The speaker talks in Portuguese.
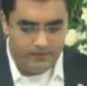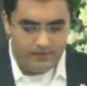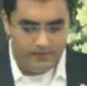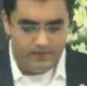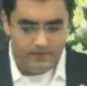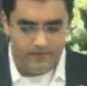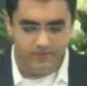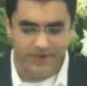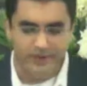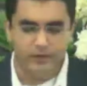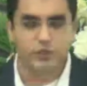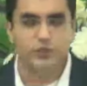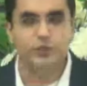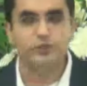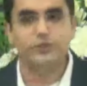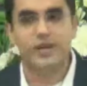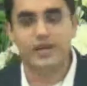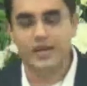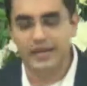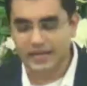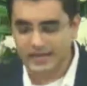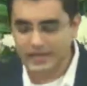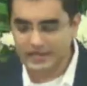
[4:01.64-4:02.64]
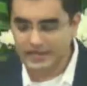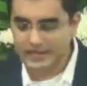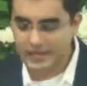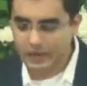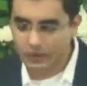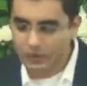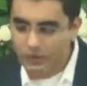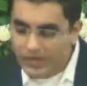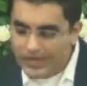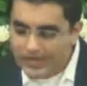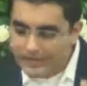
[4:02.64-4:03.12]
vai nos falar que
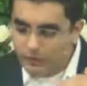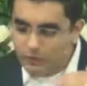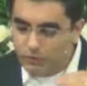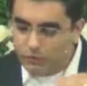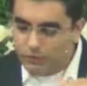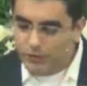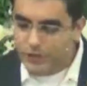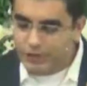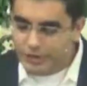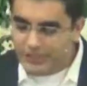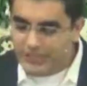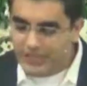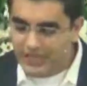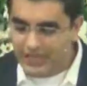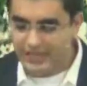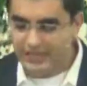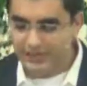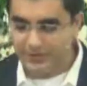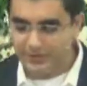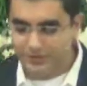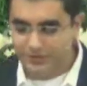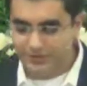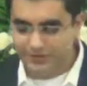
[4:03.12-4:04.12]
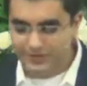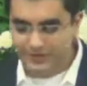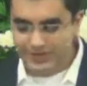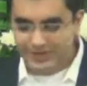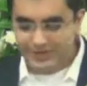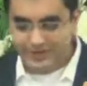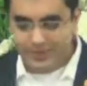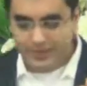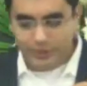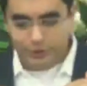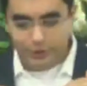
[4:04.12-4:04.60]
ao lado do Estado
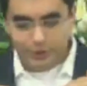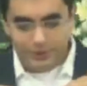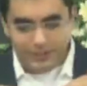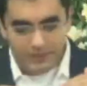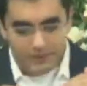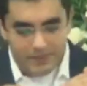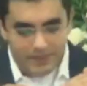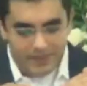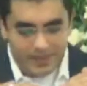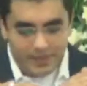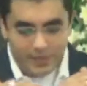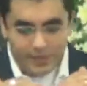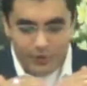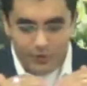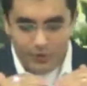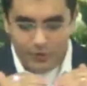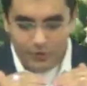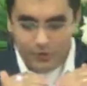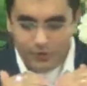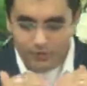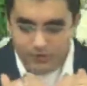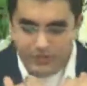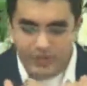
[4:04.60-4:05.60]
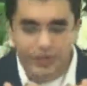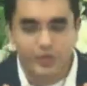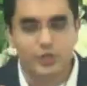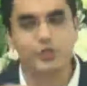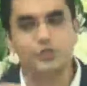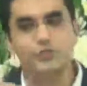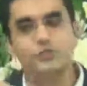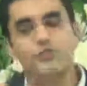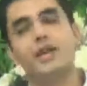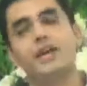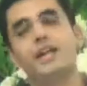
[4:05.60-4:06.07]
Deus também criou outra
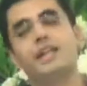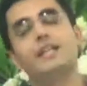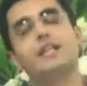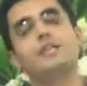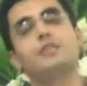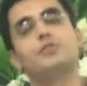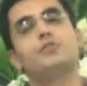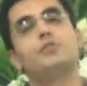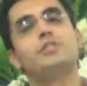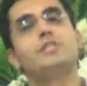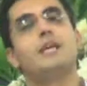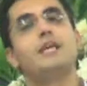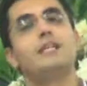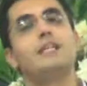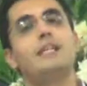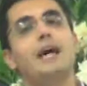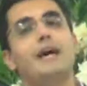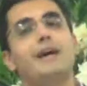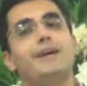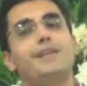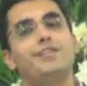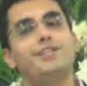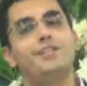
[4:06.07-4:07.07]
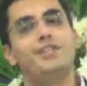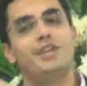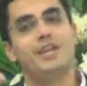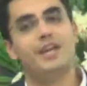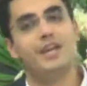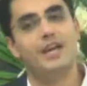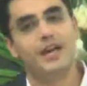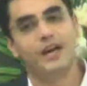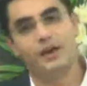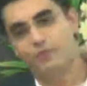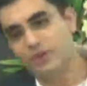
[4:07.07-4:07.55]
esfera da sociedade,
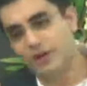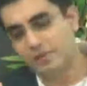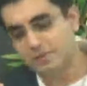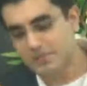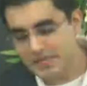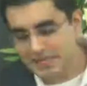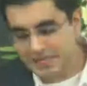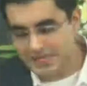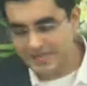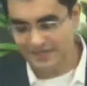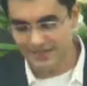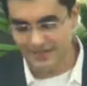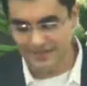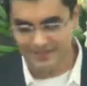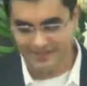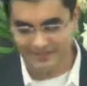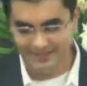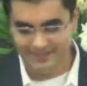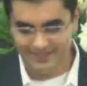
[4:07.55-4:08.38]
a família.